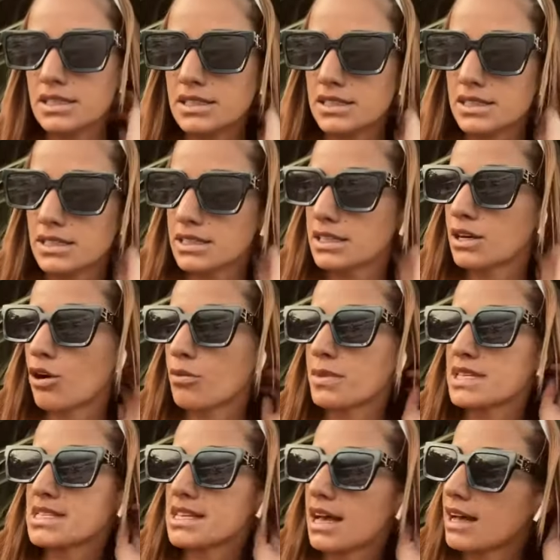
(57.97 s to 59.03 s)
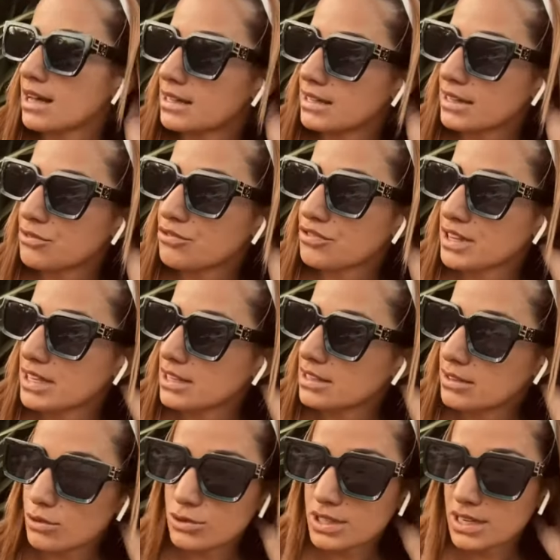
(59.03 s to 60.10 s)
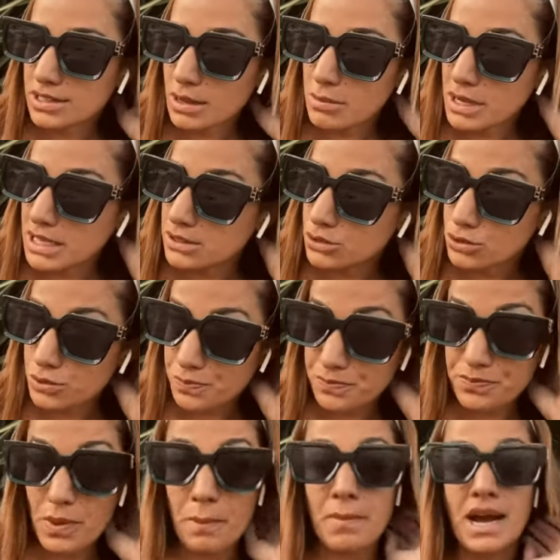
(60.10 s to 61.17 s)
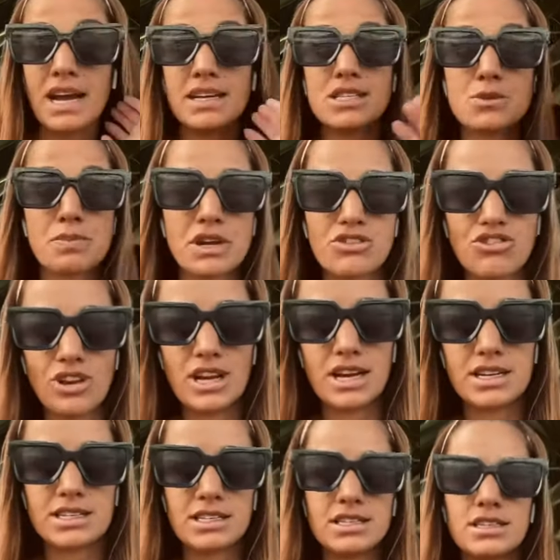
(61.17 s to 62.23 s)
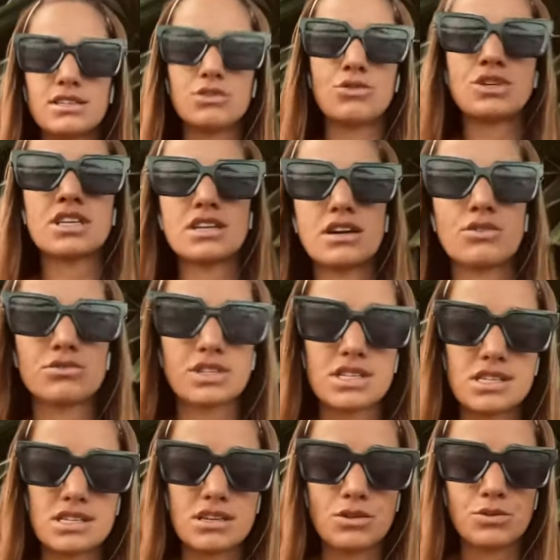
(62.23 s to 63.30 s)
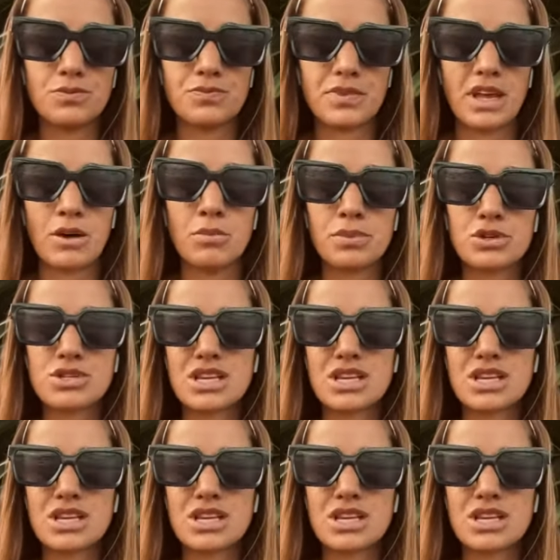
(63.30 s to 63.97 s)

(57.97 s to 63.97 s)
e, e, começar, enfim, o tratamento. Mas para chegar aqui, o que, que aconteceu? É um